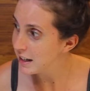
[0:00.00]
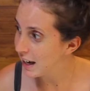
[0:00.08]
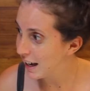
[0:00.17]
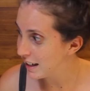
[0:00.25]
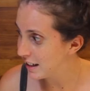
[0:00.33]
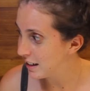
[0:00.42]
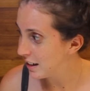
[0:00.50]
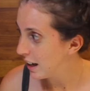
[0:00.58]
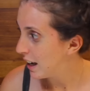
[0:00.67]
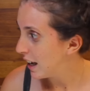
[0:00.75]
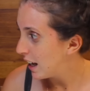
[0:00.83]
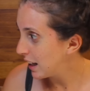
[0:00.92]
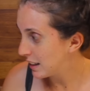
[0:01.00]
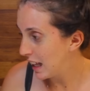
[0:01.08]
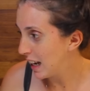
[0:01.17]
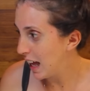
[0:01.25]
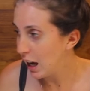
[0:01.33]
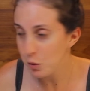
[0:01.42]
e aí ela
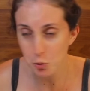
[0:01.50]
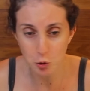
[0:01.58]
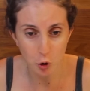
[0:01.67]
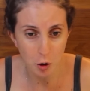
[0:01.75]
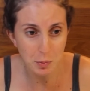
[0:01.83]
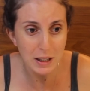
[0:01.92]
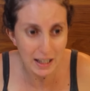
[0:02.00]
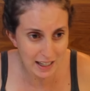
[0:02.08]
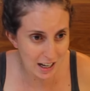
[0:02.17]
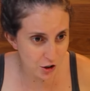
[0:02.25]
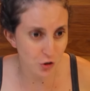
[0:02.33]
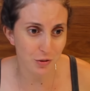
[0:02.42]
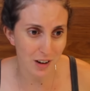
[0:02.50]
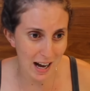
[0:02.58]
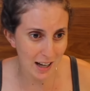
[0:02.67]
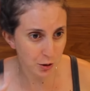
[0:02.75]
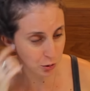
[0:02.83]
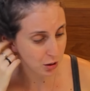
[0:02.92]
tá lá com o nome
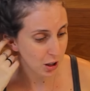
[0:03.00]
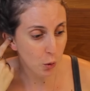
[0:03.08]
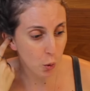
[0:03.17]
negativado,